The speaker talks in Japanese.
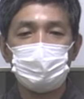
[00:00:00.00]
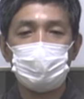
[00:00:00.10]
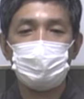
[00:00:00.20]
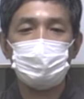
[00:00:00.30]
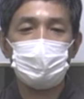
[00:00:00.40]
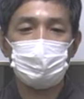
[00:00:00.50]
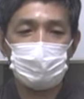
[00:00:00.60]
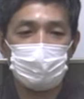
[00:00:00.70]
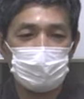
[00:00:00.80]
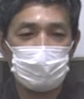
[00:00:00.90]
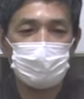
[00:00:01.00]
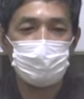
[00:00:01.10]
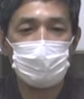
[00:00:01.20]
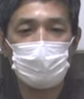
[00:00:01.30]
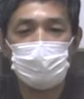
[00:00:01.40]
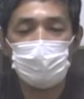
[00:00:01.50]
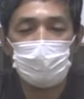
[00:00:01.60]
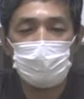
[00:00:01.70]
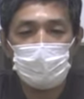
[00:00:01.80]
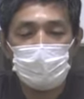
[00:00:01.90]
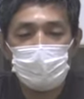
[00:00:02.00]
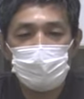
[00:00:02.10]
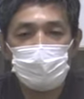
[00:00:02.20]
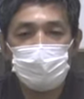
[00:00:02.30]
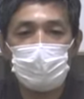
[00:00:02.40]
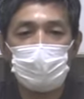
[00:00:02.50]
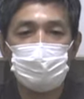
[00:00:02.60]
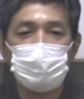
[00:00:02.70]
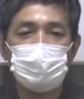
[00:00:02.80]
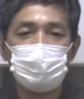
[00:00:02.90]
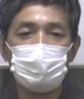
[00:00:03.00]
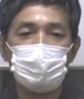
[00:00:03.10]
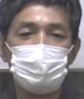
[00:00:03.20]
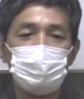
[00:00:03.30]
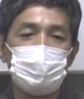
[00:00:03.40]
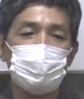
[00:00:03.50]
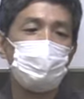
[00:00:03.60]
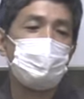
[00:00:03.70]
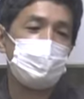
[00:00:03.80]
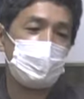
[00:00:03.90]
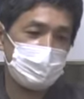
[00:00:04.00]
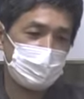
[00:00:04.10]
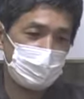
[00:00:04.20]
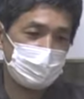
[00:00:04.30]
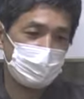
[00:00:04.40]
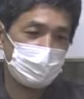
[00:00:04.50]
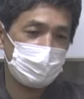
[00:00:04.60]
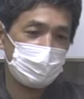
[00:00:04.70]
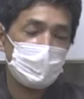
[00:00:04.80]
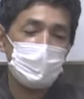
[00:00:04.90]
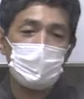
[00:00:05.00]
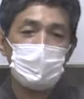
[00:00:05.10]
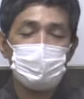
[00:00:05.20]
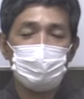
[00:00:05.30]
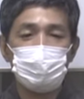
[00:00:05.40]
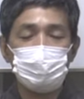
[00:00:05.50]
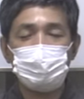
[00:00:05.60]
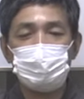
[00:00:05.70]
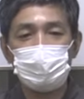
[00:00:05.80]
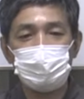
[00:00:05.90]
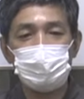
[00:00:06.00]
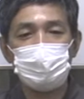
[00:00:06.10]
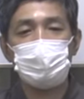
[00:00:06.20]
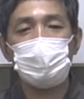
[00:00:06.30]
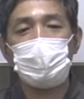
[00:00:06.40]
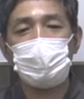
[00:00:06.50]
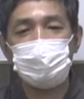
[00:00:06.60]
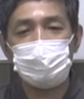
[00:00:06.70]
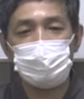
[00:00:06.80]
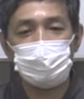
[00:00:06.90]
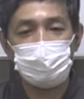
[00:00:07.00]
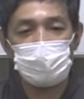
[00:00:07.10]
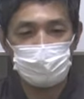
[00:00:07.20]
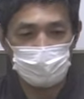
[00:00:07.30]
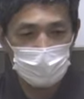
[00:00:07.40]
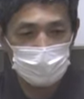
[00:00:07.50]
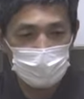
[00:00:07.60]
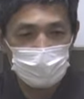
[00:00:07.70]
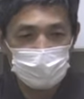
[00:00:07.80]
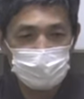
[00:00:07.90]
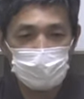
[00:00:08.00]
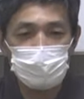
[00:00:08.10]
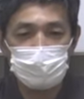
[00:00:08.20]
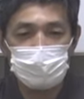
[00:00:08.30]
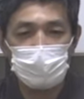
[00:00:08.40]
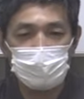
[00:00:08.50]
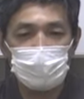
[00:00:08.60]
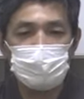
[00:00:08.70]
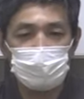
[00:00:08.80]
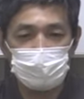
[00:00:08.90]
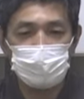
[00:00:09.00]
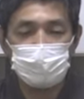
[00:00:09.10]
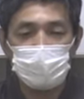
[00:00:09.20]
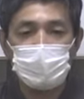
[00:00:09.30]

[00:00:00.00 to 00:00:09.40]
経済面ではできるんだけどしかしまあ昔は要するに評価されてないとその集団に入れてもらえず飢えるとかねそういう時代もあったし